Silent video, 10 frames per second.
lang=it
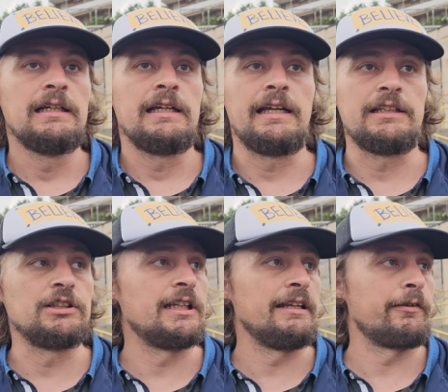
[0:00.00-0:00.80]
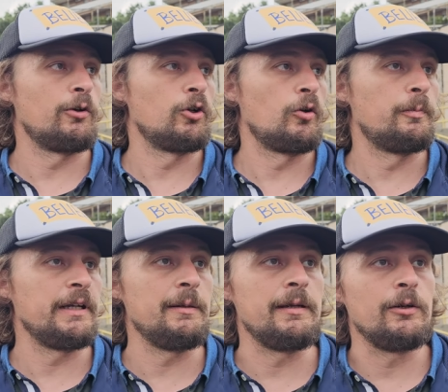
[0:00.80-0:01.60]
e ci tenevano loro
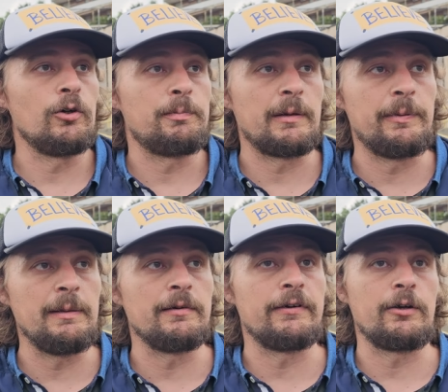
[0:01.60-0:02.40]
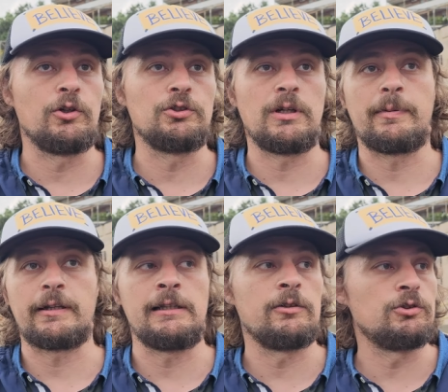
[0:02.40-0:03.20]
primi, per primi a fare oggi una
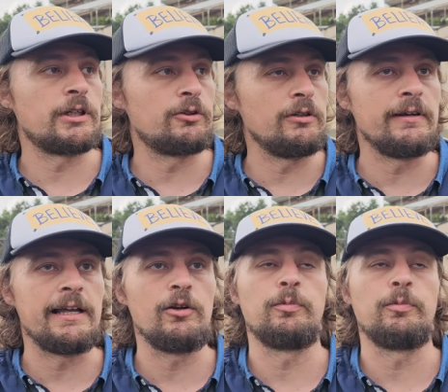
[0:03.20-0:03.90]
partita di un certo livello,